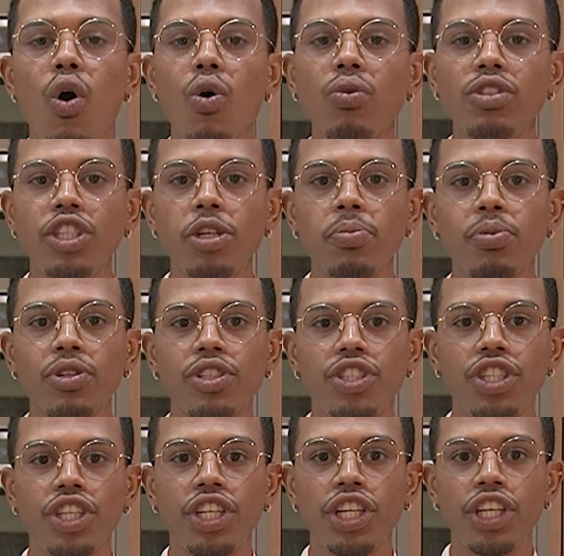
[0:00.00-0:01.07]
ou o tipo
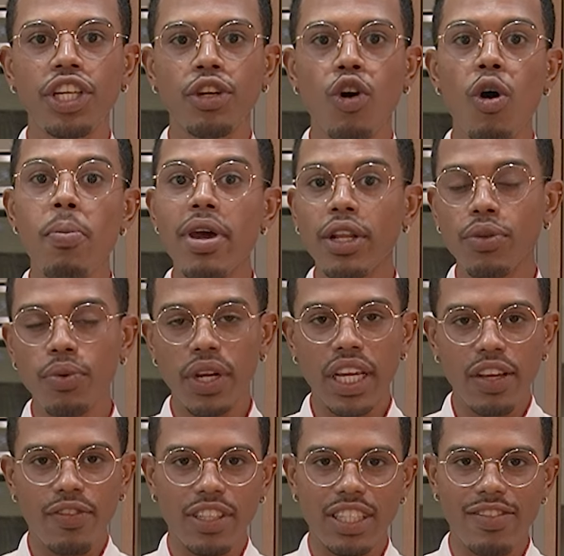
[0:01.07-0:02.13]
de cobertura
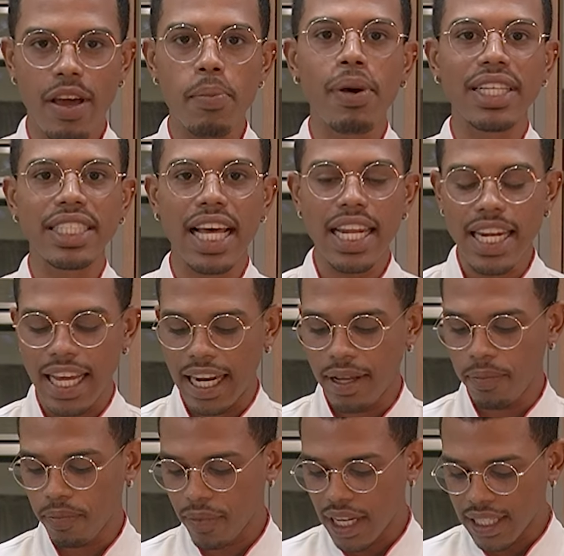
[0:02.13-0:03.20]
que você vai passar
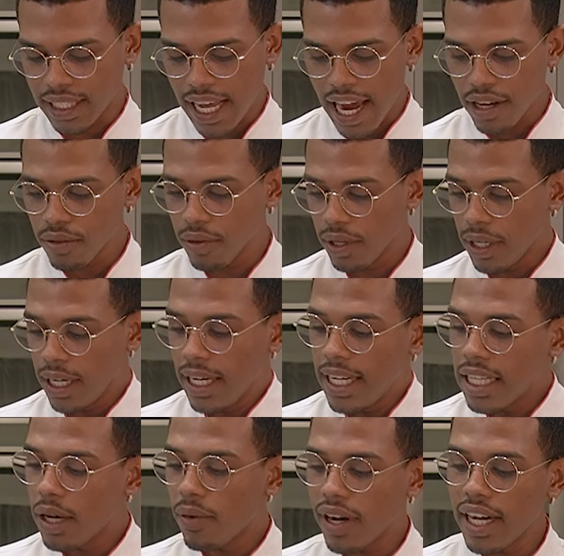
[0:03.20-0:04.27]
nele, tá certo?
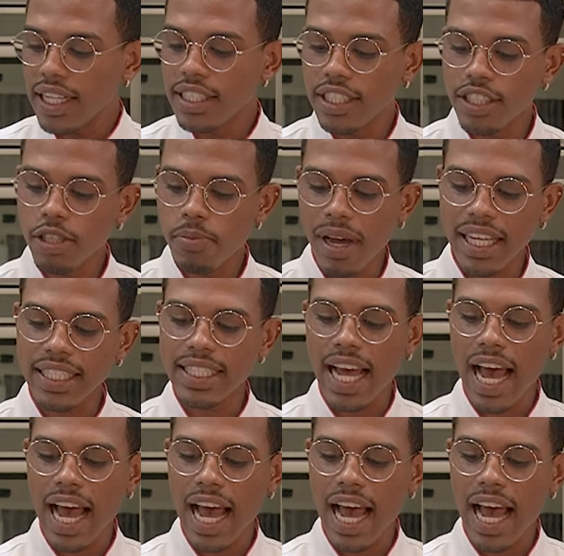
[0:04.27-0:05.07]
Então, antes de mais